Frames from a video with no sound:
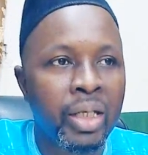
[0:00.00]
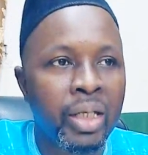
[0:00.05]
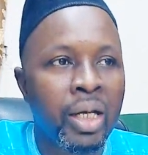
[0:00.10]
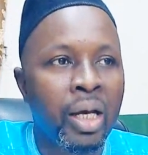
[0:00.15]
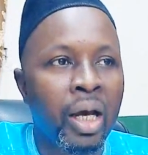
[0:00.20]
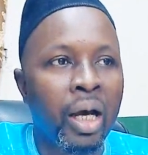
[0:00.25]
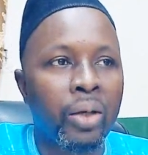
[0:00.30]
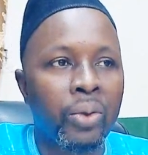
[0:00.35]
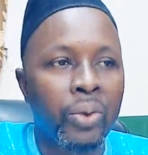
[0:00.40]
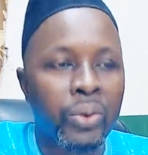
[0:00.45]

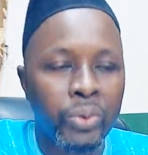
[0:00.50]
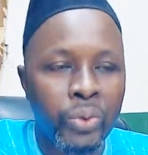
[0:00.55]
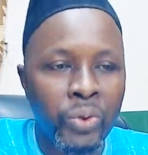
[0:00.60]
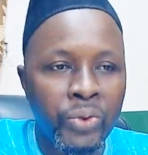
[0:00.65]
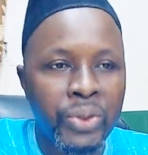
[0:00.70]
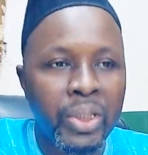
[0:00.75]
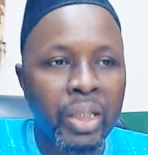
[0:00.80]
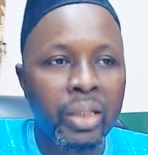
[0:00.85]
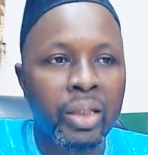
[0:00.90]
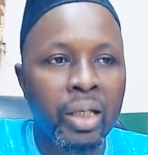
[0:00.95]
Alors on trouve
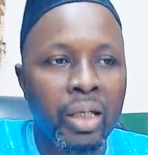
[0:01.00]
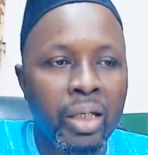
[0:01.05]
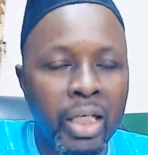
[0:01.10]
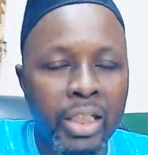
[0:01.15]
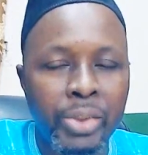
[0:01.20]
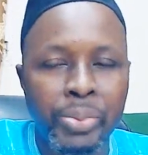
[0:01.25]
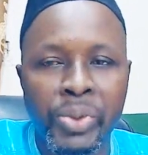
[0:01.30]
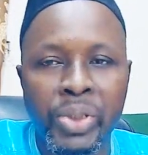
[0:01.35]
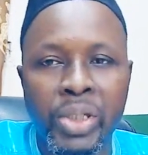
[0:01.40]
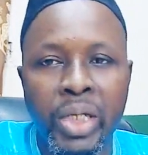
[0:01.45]
ça dans
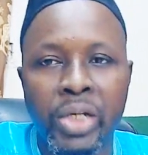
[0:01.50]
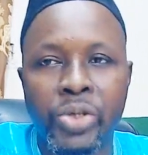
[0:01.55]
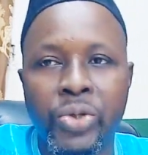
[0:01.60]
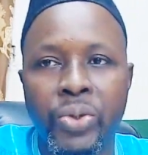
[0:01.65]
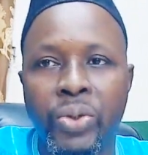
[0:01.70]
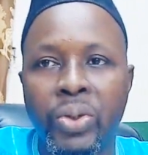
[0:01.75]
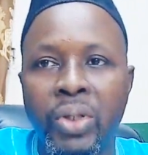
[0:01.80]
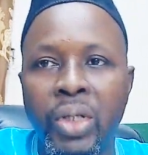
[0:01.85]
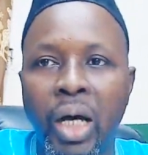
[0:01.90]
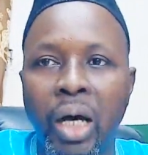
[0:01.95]
l'administration.
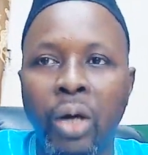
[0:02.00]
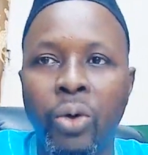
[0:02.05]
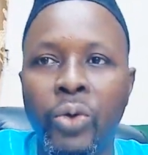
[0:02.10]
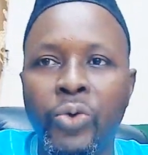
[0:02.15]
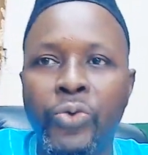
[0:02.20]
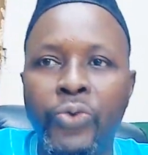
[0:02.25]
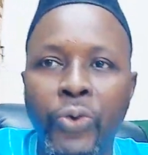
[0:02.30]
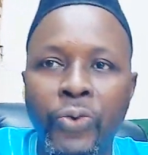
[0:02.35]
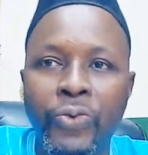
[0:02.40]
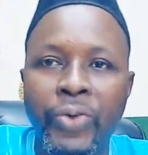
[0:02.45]
Alors il
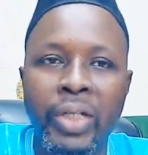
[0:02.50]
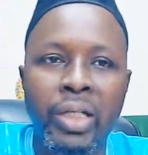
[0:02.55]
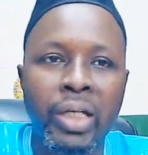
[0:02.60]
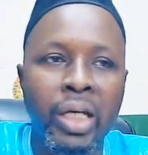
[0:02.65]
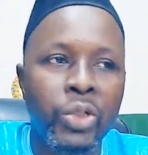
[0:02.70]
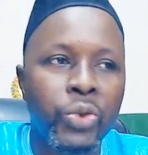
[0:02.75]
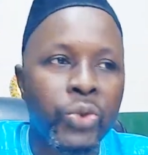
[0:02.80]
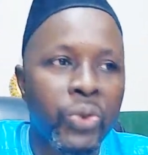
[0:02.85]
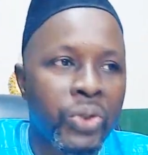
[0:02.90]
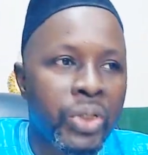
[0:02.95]
faut faire de la
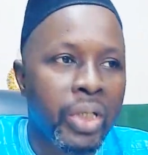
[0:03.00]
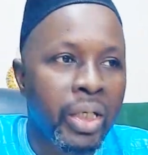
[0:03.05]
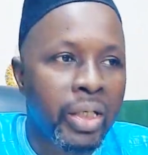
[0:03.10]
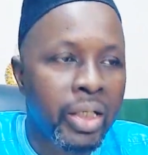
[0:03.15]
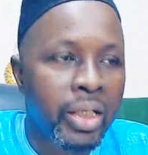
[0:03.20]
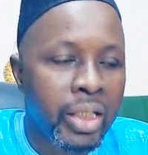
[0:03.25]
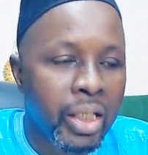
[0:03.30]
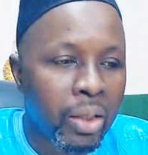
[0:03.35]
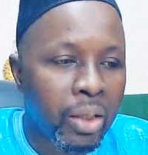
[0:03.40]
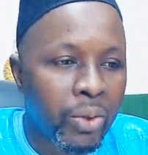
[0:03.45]

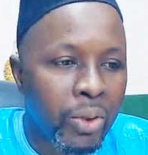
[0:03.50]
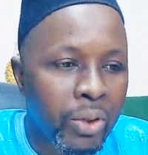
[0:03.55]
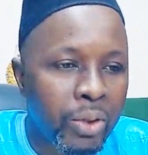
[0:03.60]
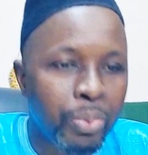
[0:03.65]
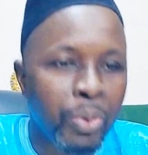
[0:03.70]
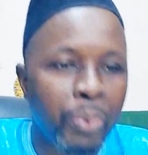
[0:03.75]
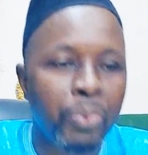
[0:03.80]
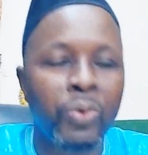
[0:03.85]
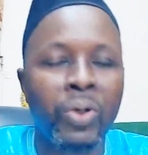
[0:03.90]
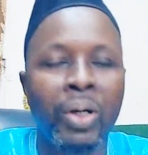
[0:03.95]
sorcellerie à l'autre pour
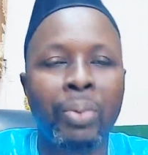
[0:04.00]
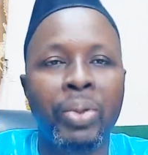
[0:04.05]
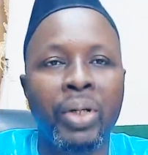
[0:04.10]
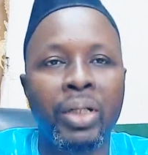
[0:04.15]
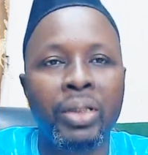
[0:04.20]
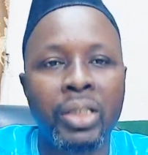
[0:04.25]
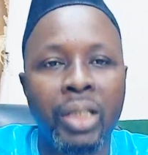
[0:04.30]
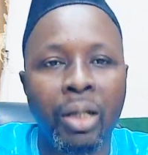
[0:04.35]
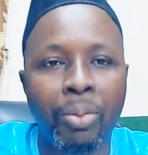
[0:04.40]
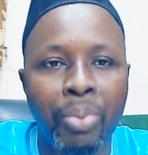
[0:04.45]
pouvoir prendre
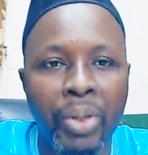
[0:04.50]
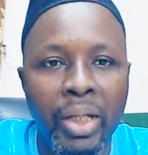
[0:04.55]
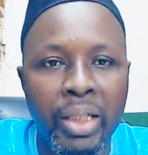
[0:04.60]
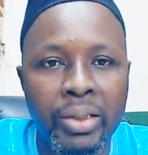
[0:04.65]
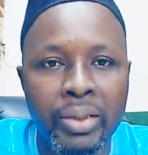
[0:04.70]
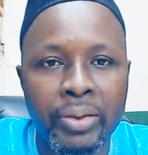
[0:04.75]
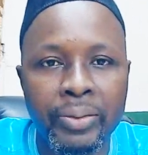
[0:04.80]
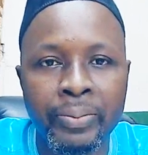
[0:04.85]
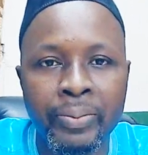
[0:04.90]
sa place.